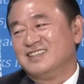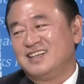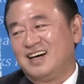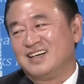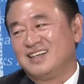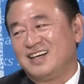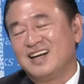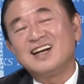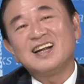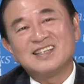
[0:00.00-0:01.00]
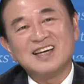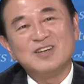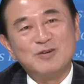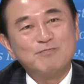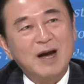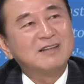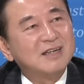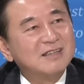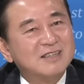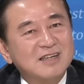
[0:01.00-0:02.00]
那那那那这一群拜
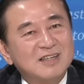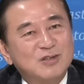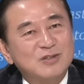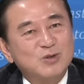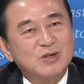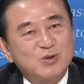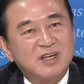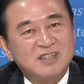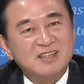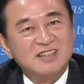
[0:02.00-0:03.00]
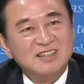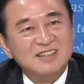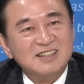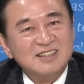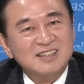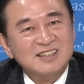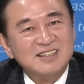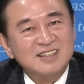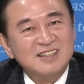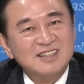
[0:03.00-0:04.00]
登的这一群追随者，
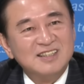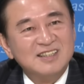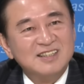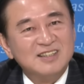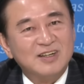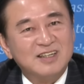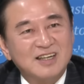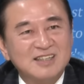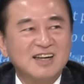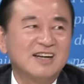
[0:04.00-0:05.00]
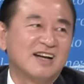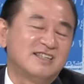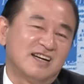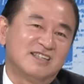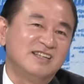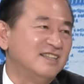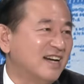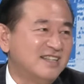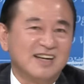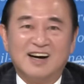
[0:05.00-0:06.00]
对他现在在想，心里
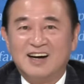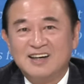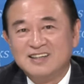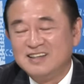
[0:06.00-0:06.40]
在想啊，